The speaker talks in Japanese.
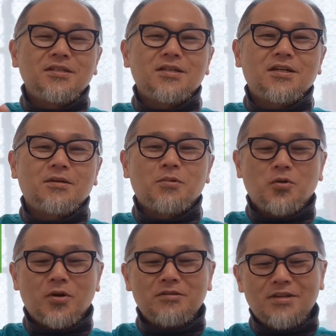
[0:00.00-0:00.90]
だから
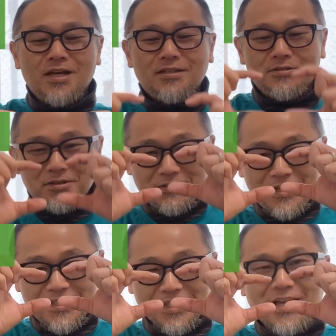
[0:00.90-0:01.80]
これぐらいこれぐ
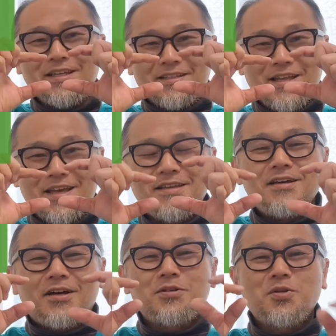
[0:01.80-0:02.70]
らいしかないんで
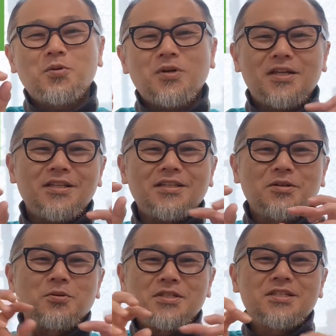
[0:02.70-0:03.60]
あのそこからだった
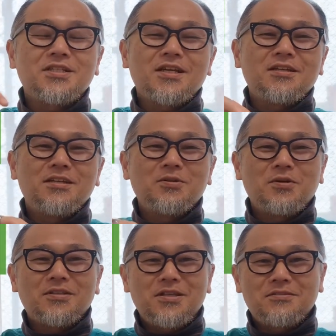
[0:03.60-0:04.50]
らこう意識的に拾
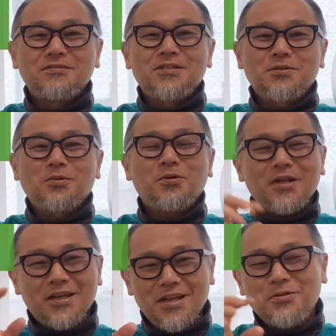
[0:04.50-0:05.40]
えていくでしょこ
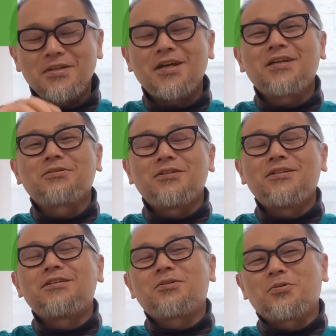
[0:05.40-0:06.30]
れれ結構意外と
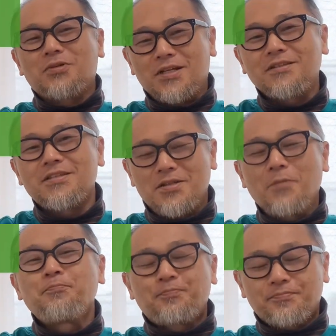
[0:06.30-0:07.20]
いいとこなんです
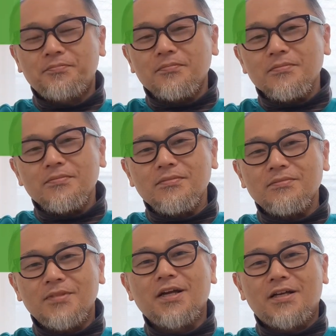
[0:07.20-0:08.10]
よ
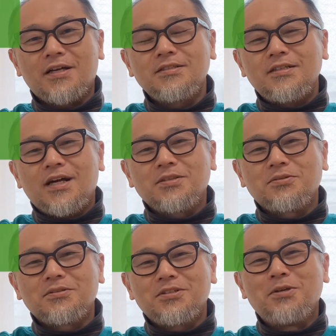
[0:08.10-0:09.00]
だからあ
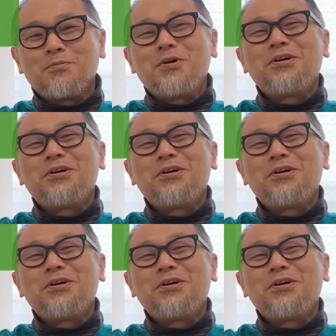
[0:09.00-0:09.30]
のちょっともう